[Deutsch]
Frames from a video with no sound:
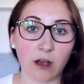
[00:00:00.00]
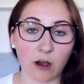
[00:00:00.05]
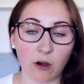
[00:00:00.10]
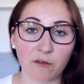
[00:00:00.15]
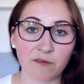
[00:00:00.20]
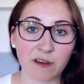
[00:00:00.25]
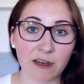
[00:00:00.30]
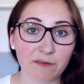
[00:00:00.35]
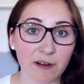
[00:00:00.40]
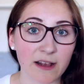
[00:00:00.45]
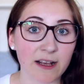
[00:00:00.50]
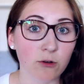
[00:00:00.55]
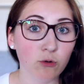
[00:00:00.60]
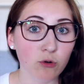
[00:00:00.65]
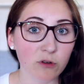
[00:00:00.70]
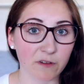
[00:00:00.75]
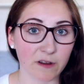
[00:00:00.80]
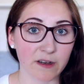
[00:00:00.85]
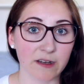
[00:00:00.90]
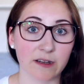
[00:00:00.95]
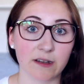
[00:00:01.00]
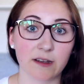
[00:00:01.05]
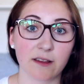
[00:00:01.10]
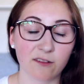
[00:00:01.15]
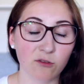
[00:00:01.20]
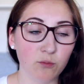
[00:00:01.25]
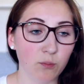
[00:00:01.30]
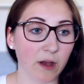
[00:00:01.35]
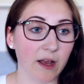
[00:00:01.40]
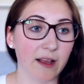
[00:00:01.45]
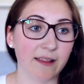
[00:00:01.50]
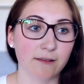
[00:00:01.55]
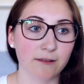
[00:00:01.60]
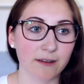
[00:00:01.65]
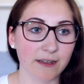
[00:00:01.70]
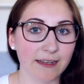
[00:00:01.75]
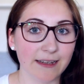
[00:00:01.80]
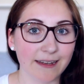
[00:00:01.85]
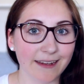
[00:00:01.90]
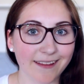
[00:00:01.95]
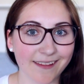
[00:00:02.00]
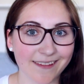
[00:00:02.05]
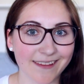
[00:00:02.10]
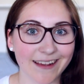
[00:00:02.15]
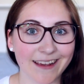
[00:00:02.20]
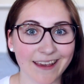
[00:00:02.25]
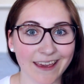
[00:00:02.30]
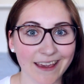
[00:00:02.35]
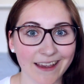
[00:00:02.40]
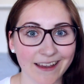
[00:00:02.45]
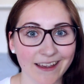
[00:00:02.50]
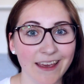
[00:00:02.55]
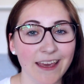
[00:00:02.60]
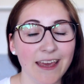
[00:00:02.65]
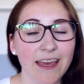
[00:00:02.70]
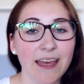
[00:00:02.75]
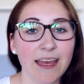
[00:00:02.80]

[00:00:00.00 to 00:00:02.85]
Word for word: auf jeden Fall gut finde. Super, also nichts dagegen.